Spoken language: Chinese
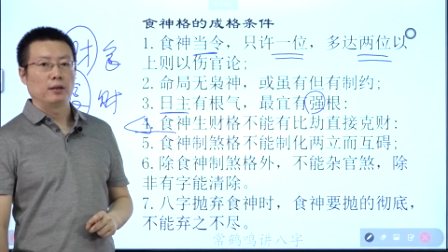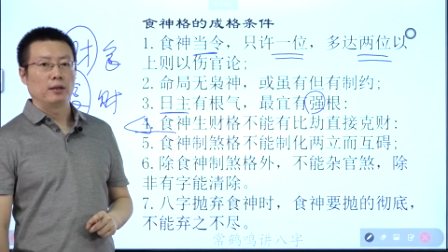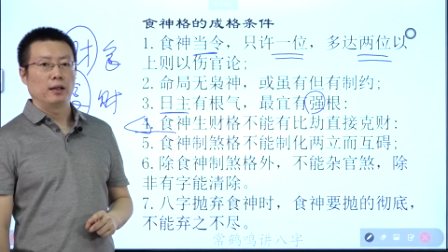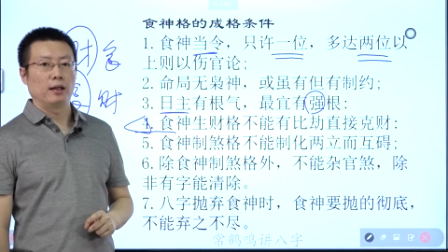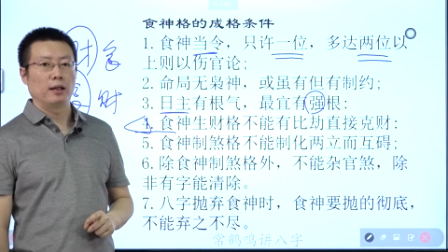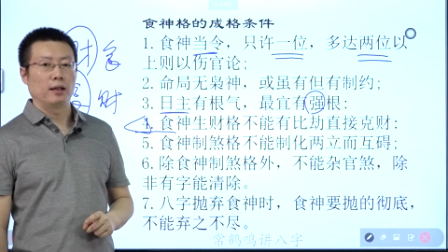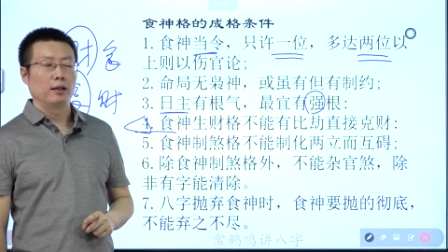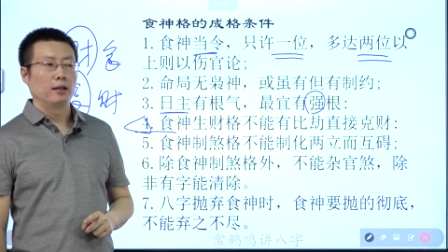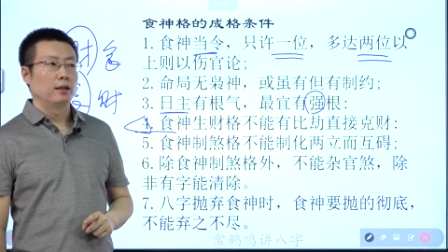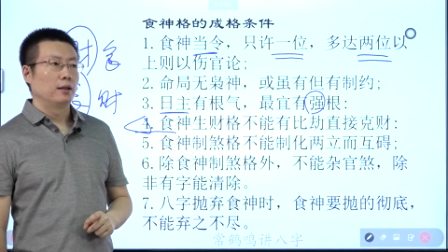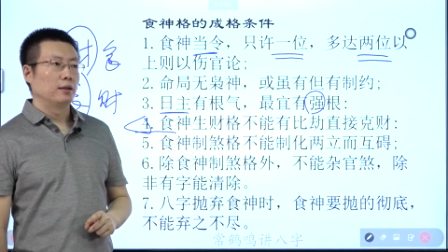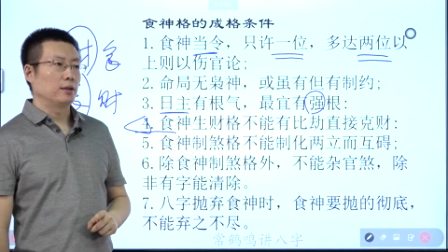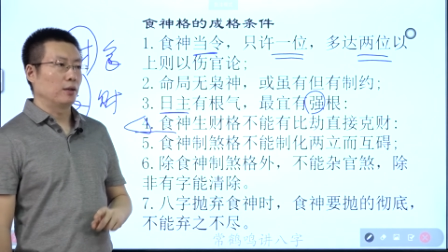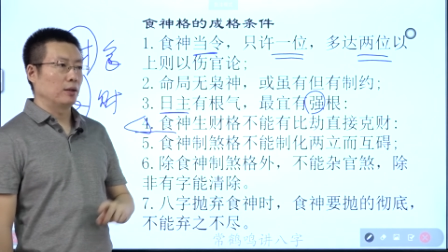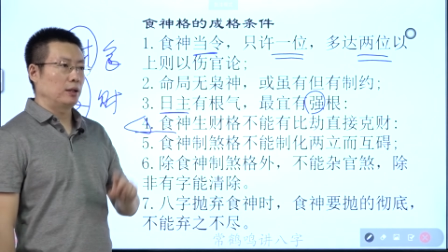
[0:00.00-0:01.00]
啊，
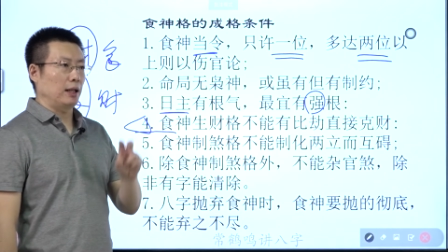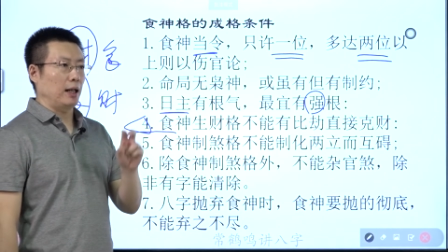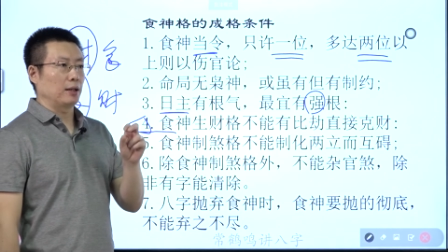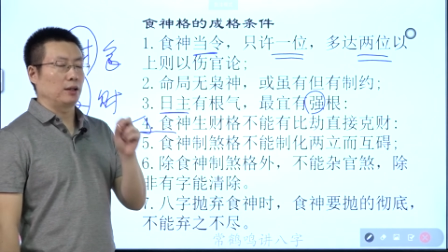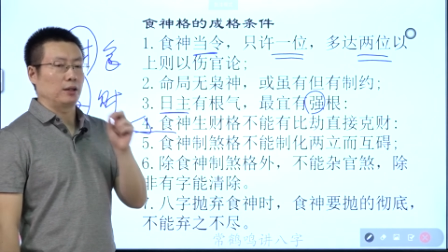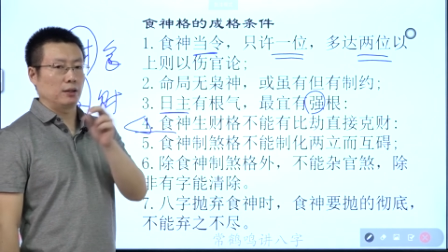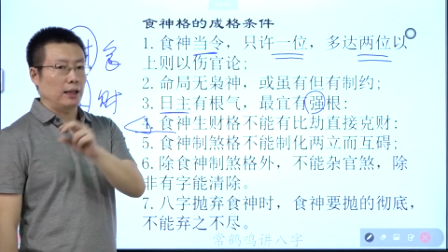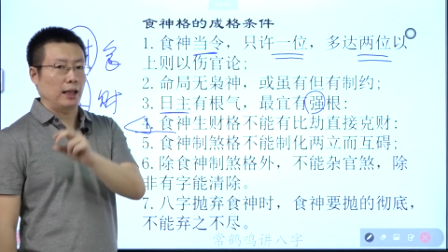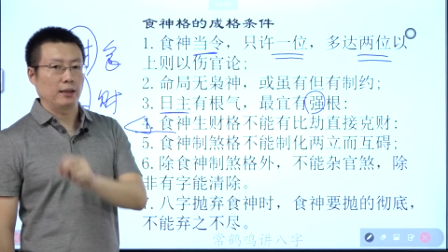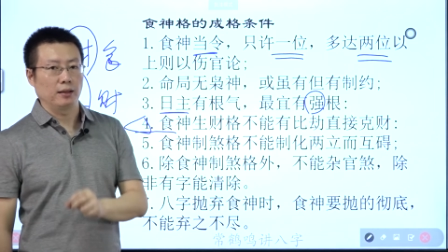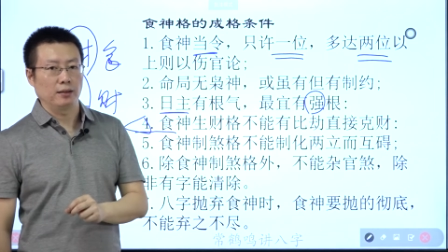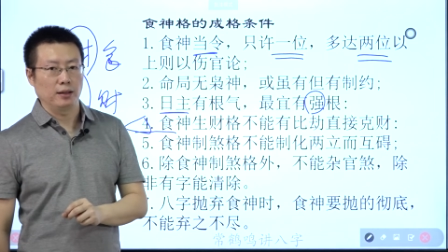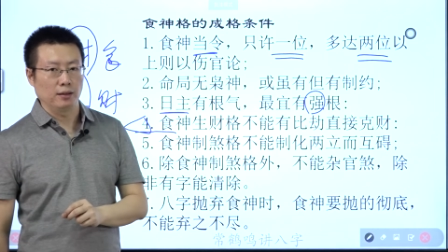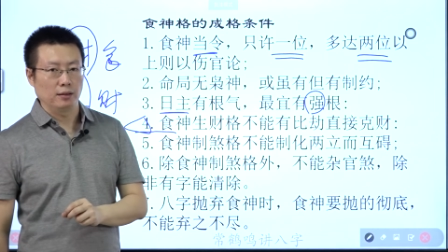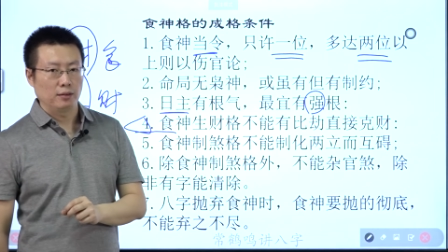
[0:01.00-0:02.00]
叫煞食煞两
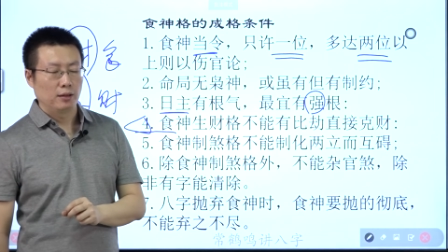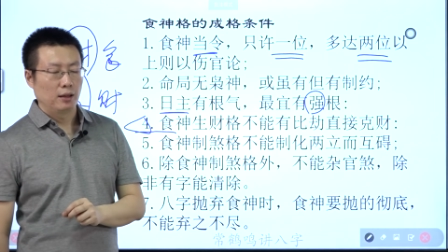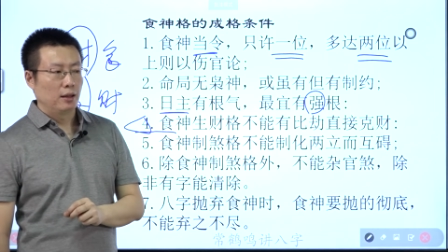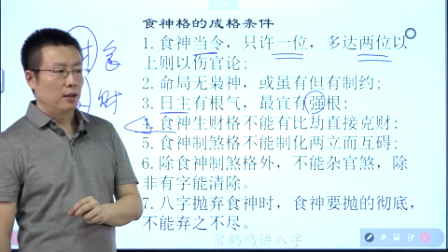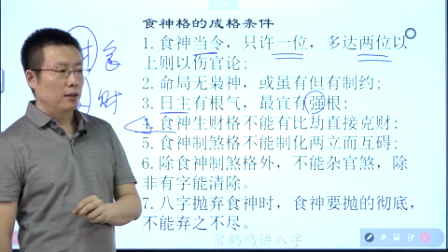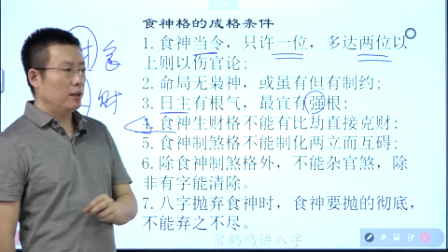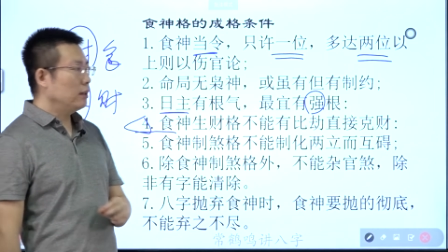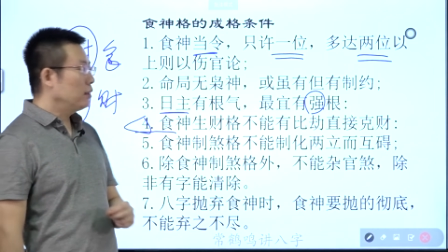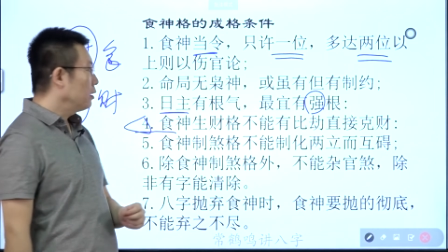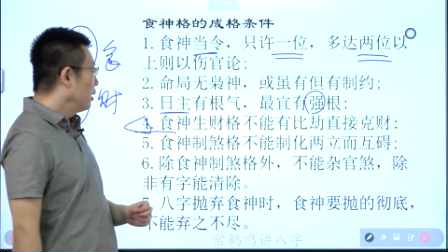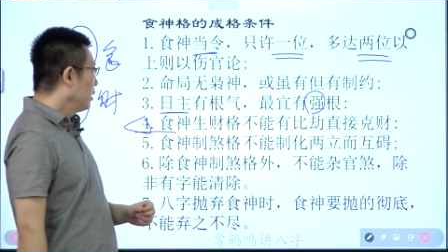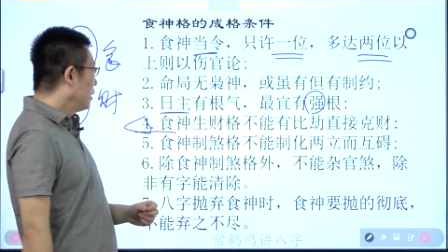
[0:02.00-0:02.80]
庭。但是